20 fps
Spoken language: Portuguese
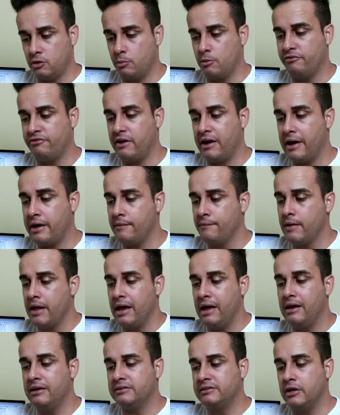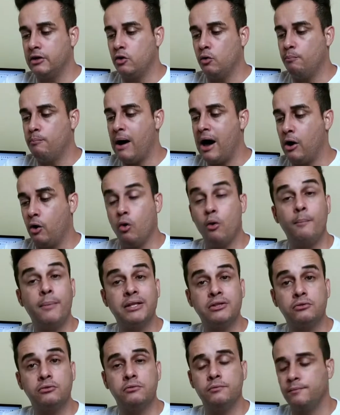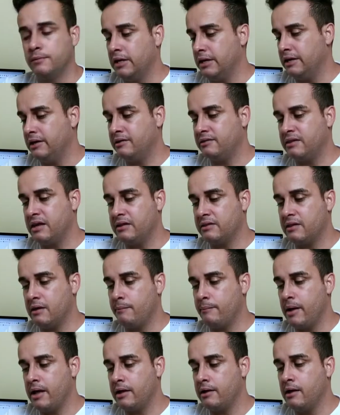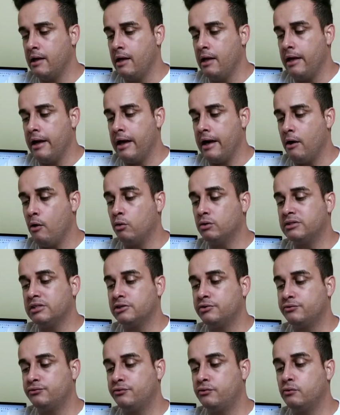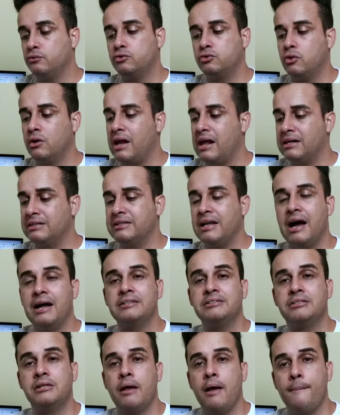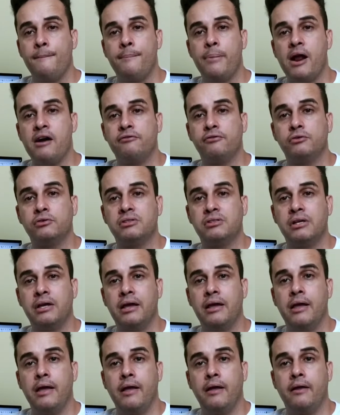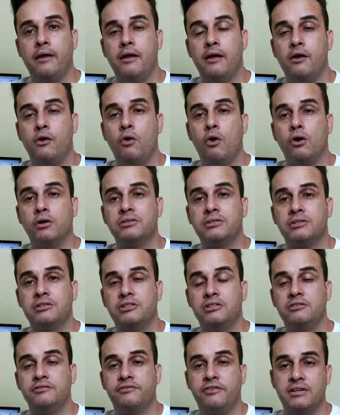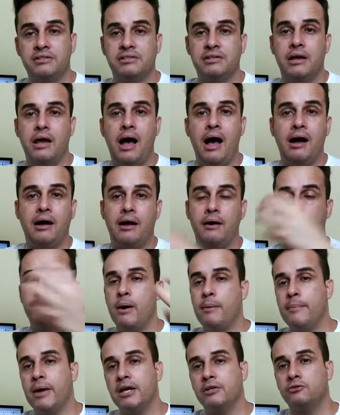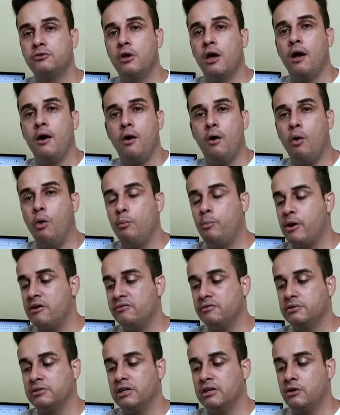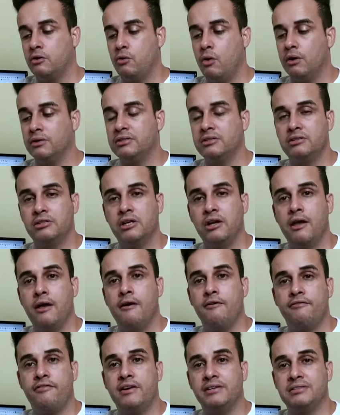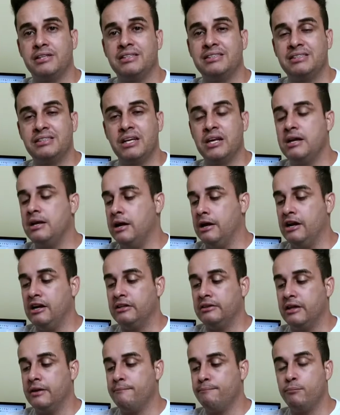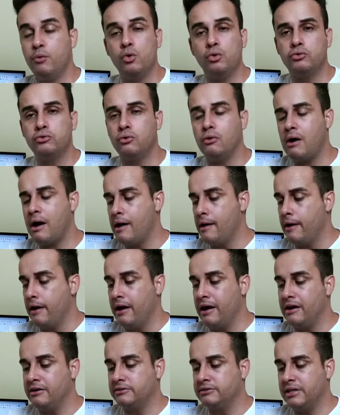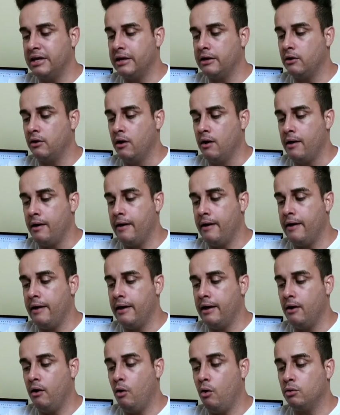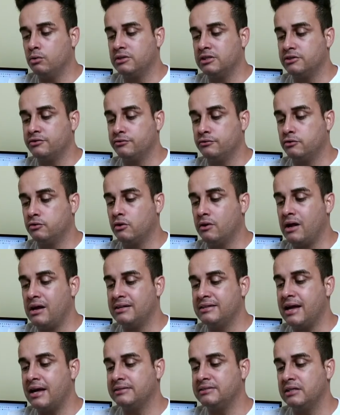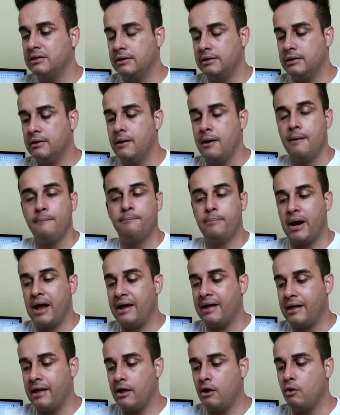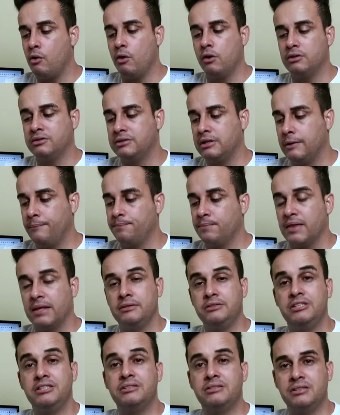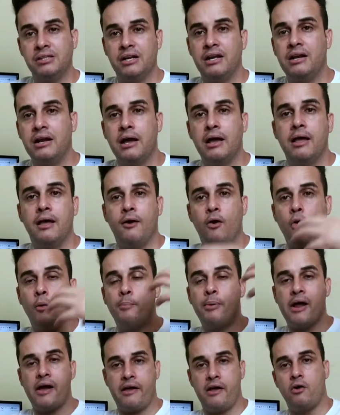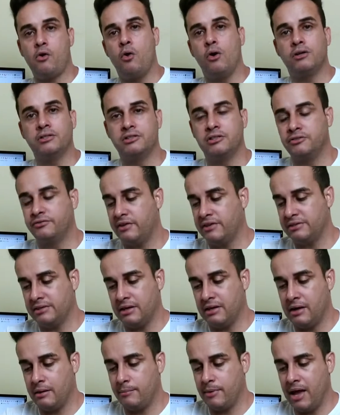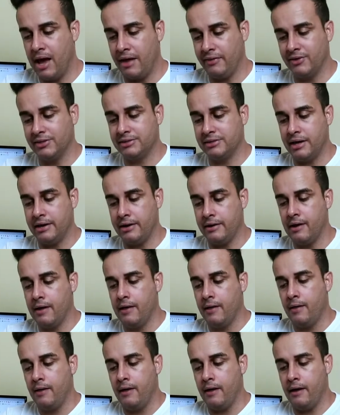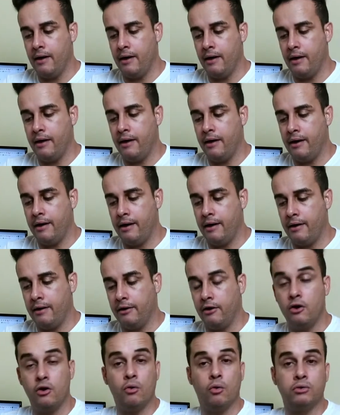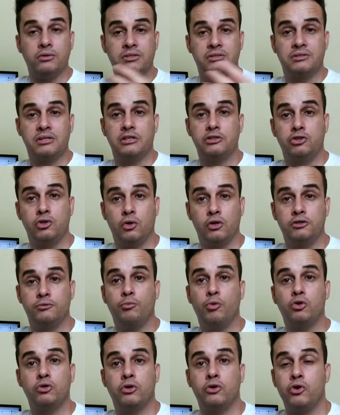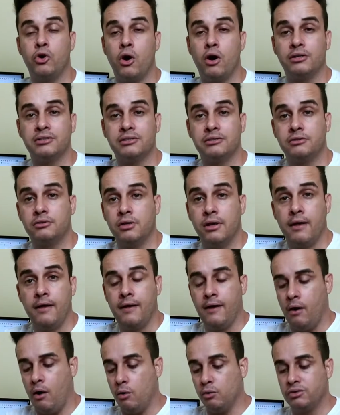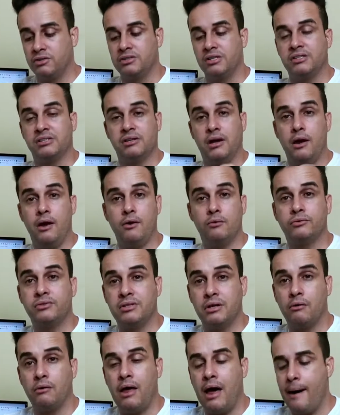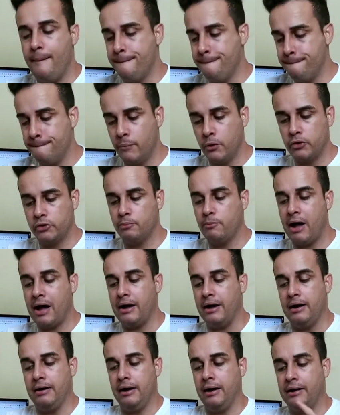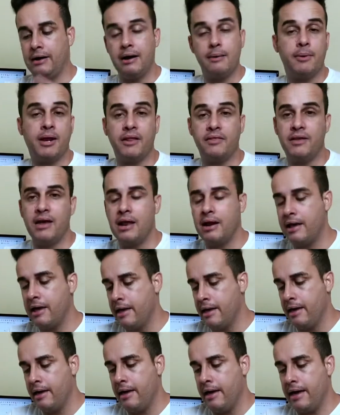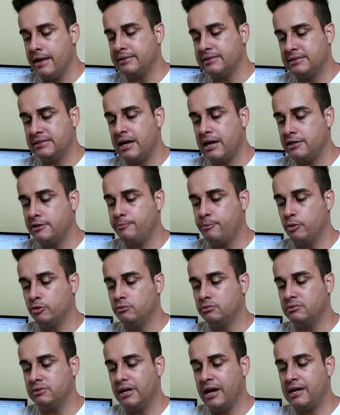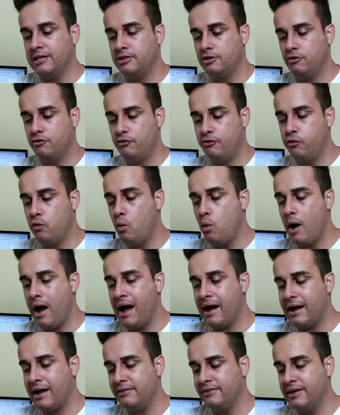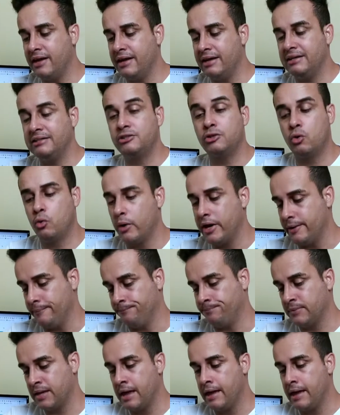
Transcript: como eu falei, ele ele tem o barômetro e tem também é, outras funcionalidades para você que gosta de fazer acampamentos ou para você que gosta de fazer trilha. Ele tem bússola, ele tem é, outras funcionalidades aqui para quem gosta de trilha ou para quem gosta de fazer caminhadas aí é, em outras regiões montanhosas. Ou seja, é um celular muito bacana. A câmera dele é 6.3 Full HD Screen.